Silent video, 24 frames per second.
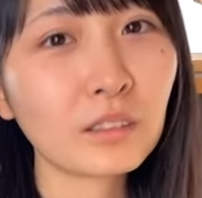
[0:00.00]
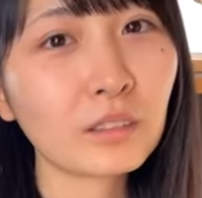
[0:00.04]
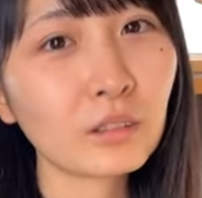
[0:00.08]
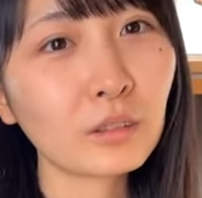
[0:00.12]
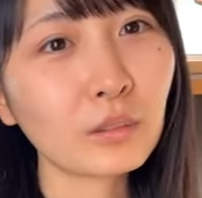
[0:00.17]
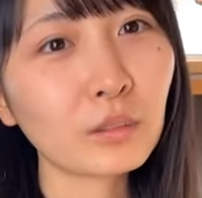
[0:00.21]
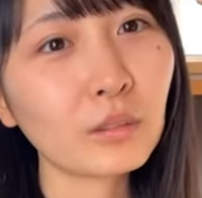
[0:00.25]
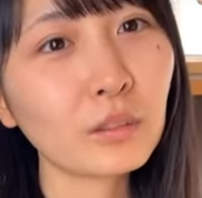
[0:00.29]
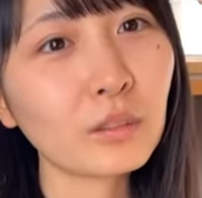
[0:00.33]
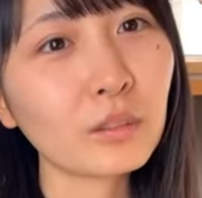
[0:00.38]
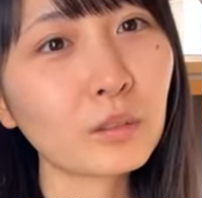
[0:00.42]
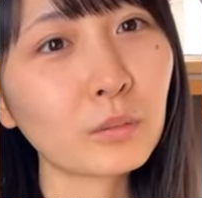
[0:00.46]

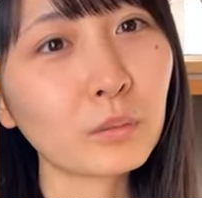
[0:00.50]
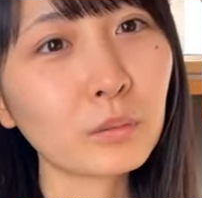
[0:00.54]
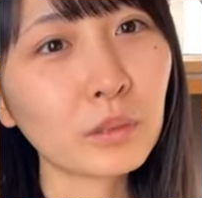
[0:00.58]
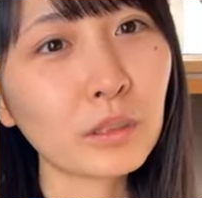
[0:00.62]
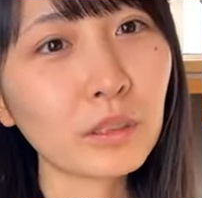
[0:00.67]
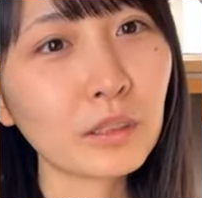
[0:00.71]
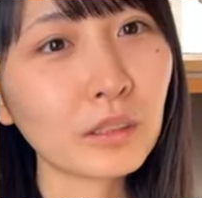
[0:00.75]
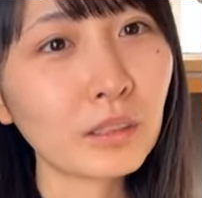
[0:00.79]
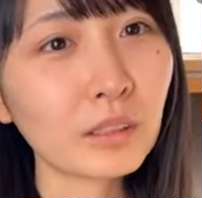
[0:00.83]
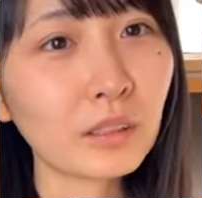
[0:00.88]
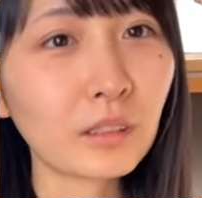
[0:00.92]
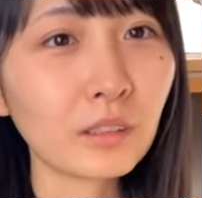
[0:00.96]
そういつも
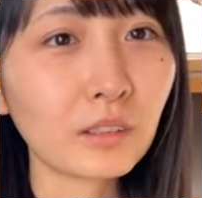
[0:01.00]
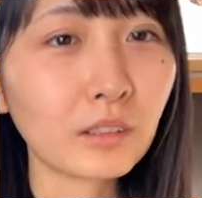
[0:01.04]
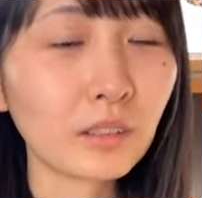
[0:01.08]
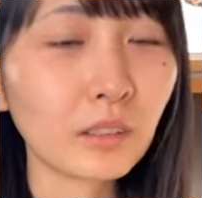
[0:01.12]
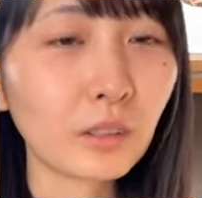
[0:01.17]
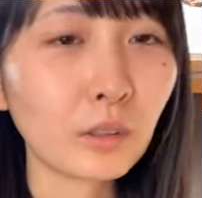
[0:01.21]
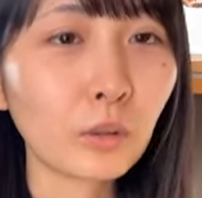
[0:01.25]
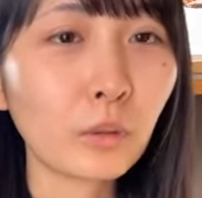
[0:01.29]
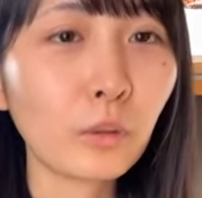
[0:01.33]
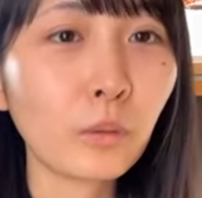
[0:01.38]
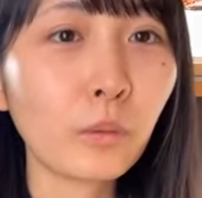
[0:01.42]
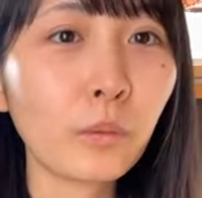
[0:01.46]
聞かれる
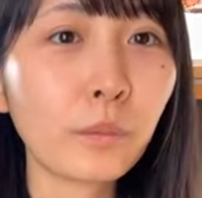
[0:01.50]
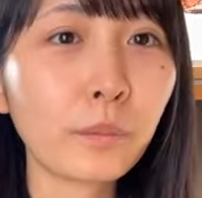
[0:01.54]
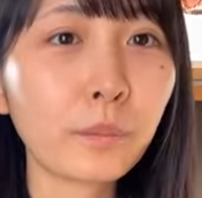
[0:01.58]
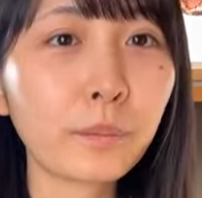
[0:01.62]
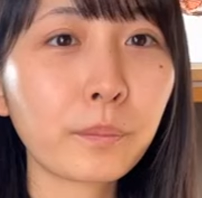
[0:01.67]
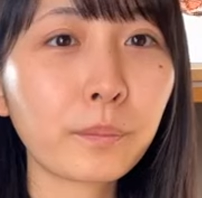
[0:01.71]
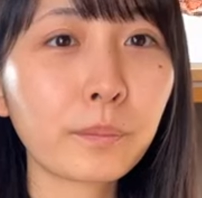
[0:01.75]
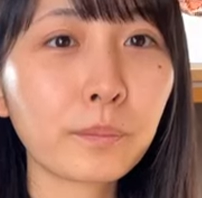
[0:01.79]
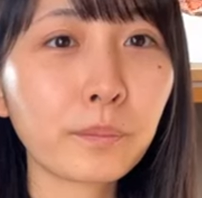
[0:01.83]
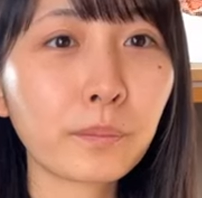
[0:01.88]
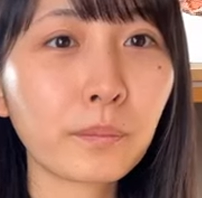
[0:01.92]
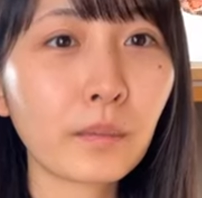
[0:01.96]
けど「
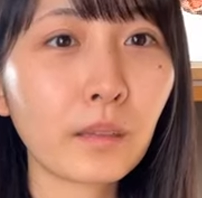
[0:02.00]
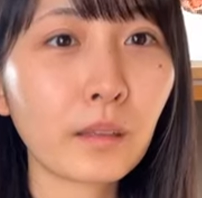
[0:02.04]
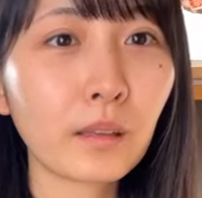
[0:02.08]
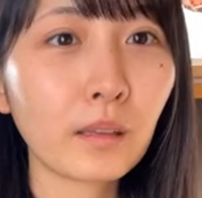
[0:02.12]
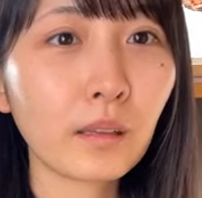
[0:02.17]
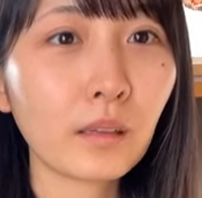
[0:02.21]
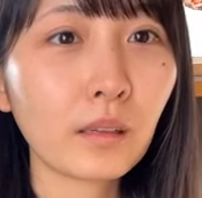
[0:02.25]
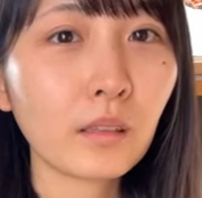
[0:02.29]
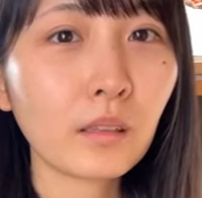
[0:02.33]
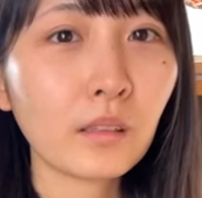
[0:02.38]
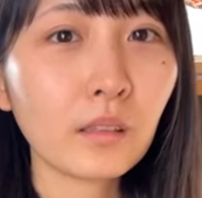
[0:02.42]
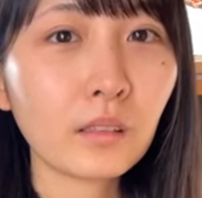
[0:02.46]

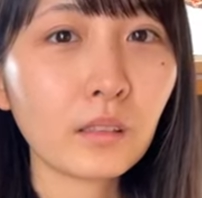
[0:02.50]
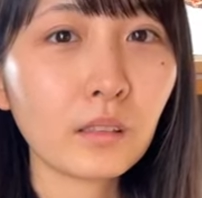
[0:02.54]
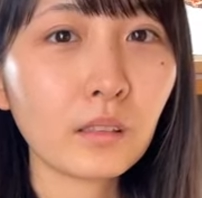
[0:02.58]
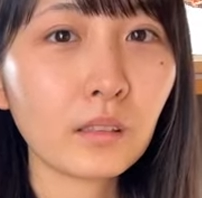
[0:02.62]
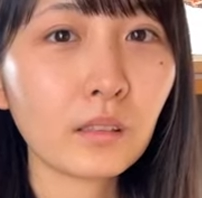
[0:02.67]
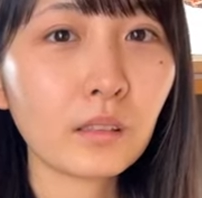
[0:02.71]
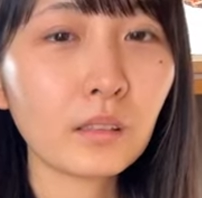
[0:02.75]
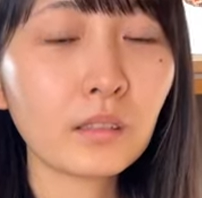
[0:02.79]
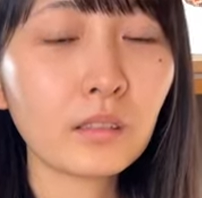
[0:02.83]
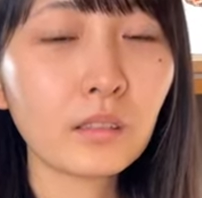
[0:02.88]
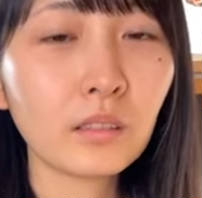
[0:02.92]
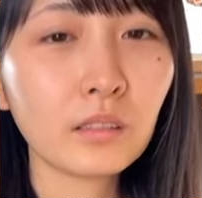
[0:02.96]

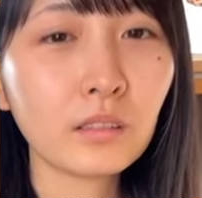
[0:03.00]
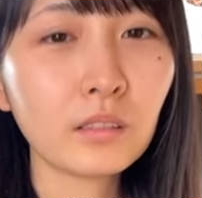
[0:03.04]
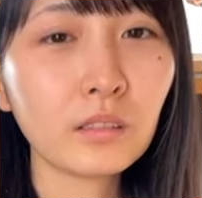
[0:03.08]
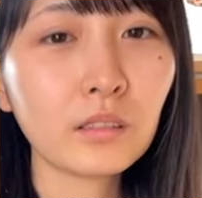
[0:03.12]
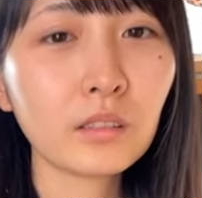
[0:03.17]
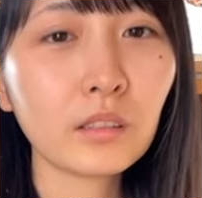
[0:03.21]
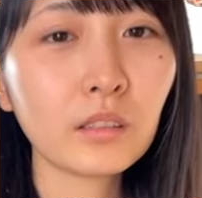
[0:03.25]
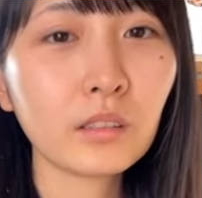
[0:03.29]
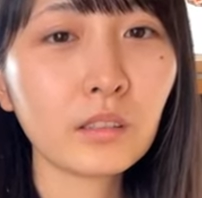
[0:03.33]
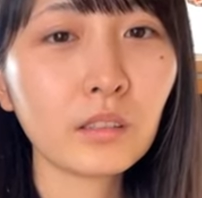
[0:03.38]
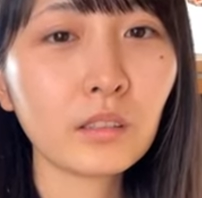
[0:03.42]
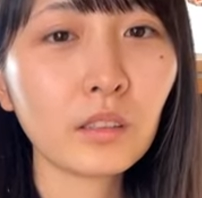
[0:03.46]
え全
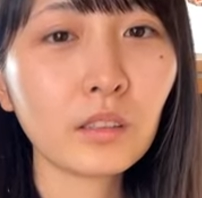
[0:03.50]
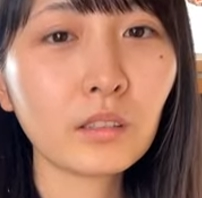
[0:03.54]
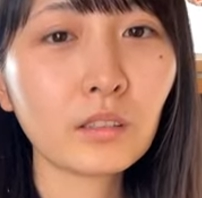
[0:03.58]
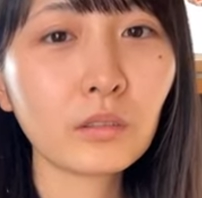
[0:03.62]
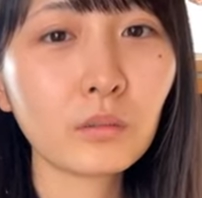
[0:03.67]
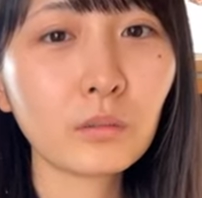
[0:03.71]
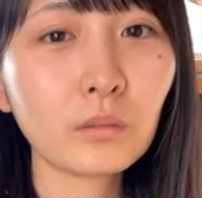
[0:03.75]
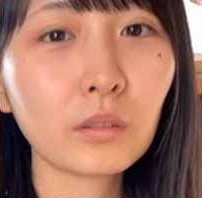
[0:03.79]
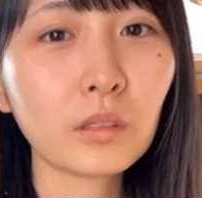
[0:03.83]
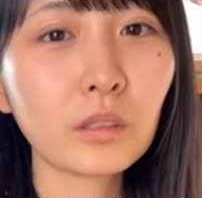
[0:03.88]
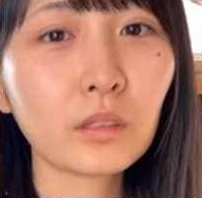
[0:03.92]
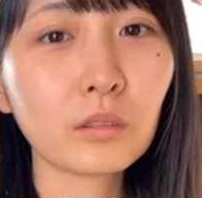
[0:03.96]
然大
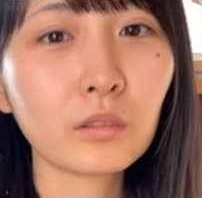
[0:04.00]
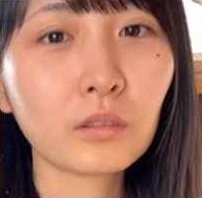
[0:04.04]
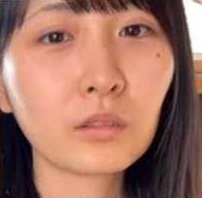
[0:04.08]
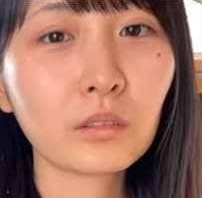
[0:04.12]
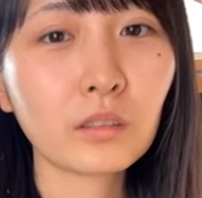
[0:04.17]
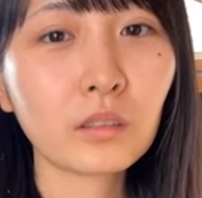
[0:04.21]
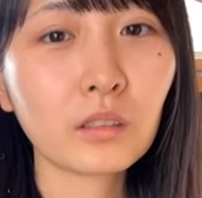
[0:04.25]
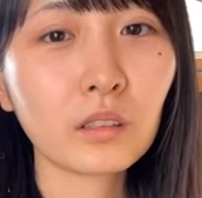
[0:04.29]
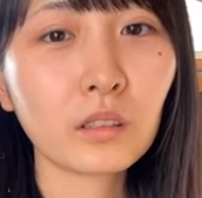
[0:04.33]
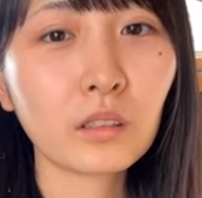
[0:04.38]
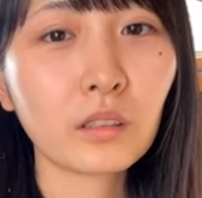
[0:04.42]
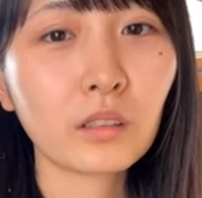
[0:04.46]
丈夫だ
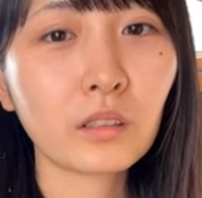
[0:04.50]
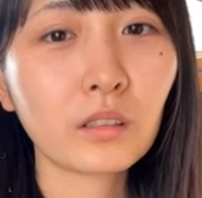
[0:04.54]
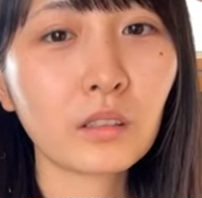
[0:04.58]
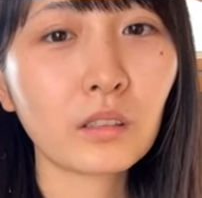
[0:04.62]
よ」っ